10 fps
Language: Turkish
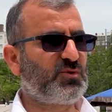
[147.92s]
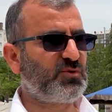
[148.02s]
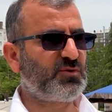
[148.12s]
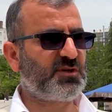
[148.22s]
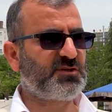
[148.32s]
çok
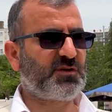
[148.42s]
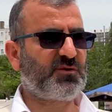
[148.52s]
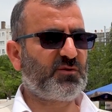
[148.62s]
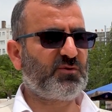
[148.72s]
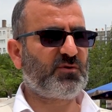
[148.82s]
çok
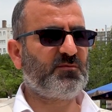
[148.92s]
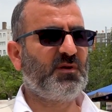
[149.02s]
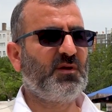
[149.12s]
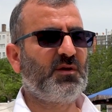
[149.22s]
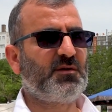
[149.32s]
teşekkür ediyorum.
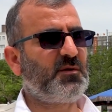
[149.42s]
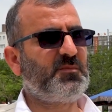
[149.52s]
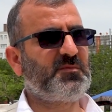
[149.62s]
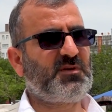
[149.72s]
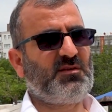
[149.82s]

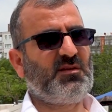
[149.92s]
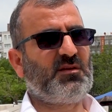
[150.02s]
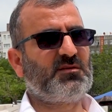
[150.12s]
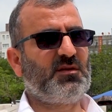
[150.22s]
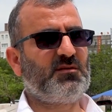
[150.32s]
Rabbim
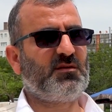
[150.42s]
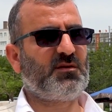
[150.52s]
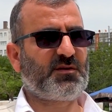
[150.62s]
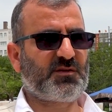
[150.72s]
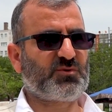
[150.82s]
kendilerinden
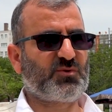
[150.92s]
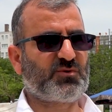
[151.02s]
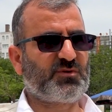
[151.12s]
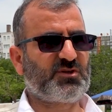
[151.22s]
e, razı olsun